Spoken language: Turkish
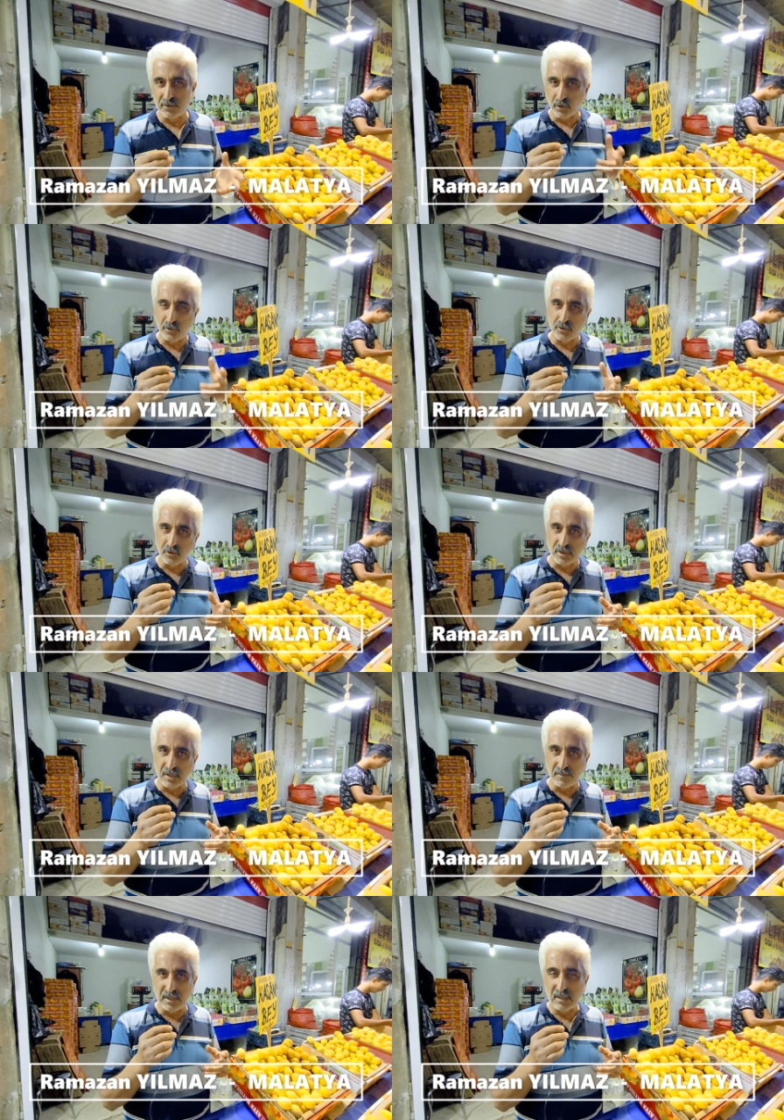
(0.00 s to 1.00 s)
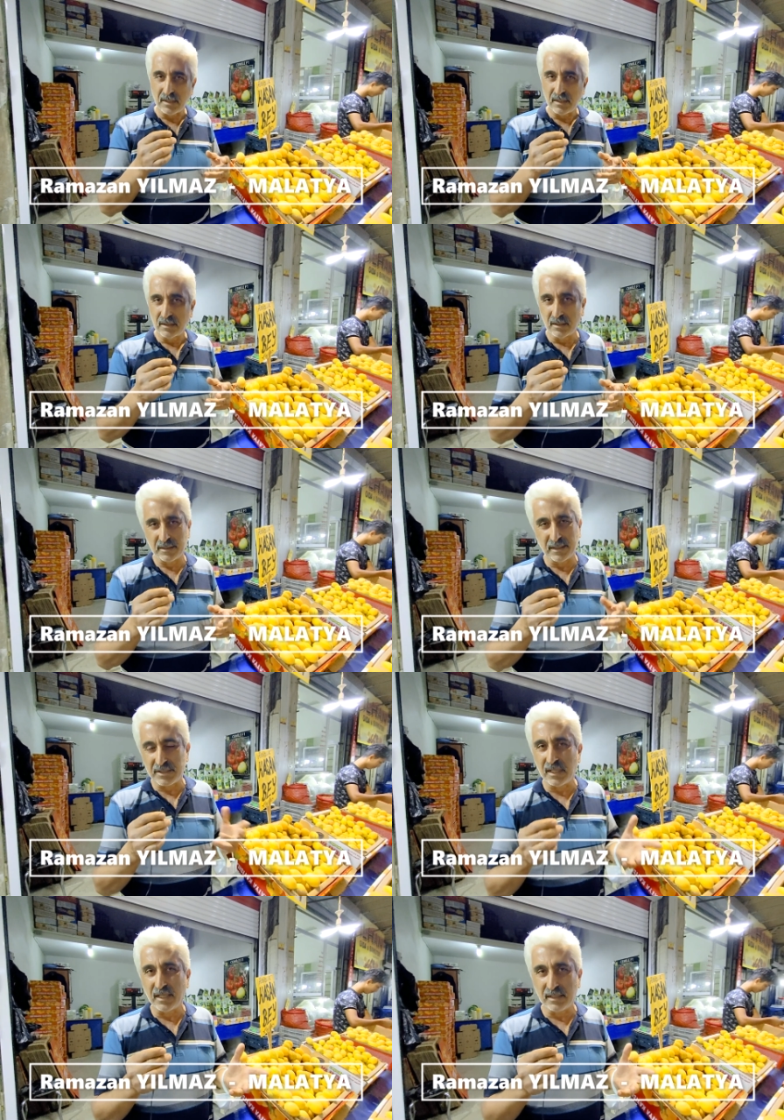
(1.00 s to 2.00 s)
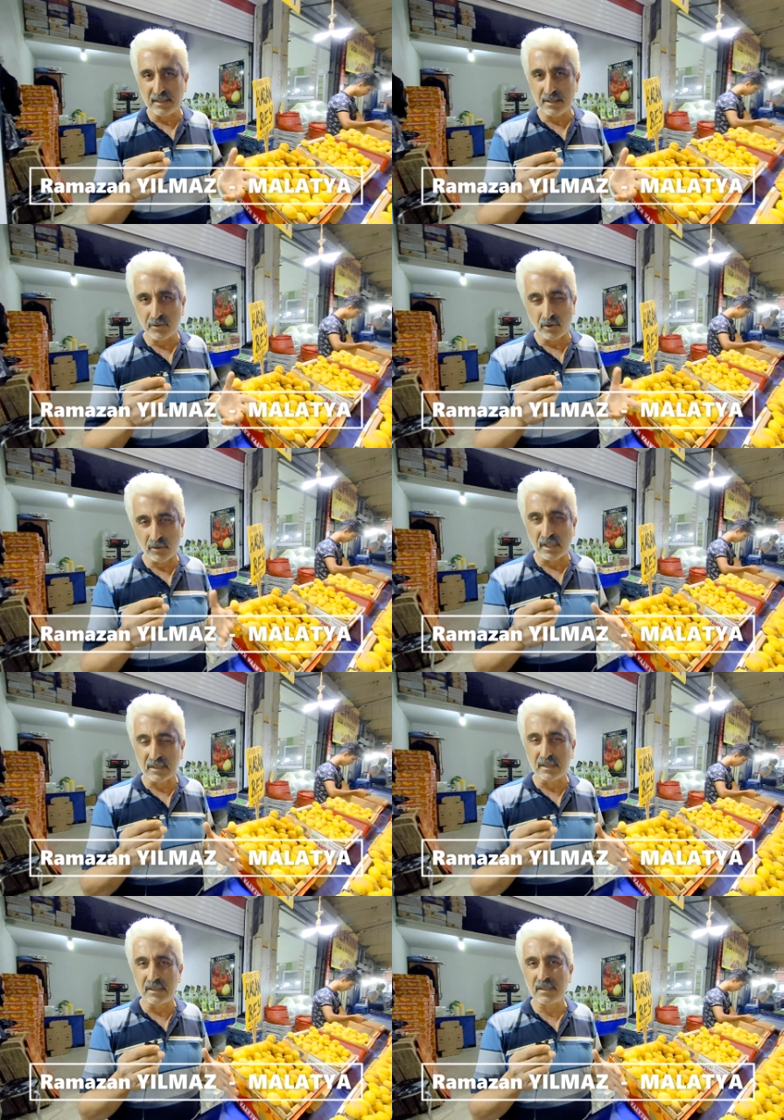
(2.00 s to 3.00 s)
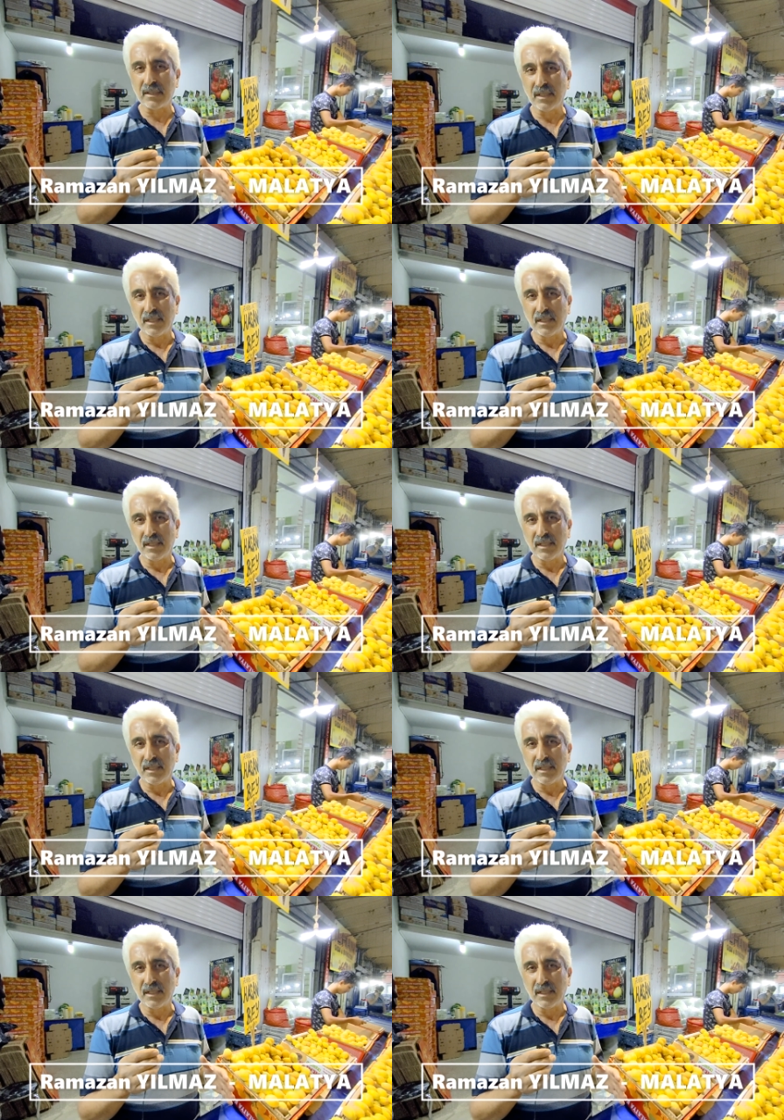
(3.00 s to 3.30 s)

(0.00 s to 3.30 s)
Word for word: Çok küçüktür ama e, reçele gider. Çok tatlıdır.